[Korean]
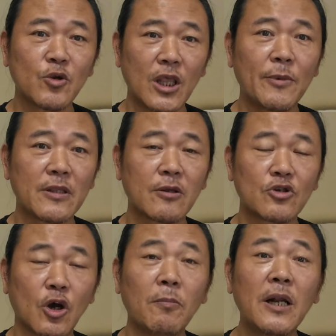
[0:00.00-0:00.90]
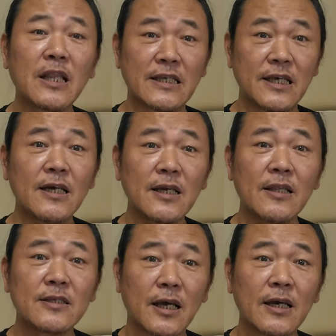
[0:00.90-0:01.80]
꽤나 많더라고 정말 다작을
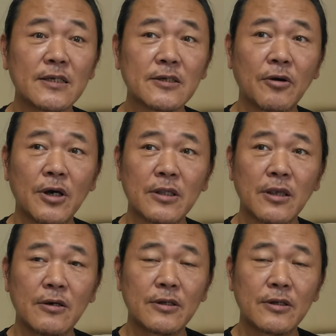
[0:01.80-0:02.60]
하는 작가이신 것 같아요.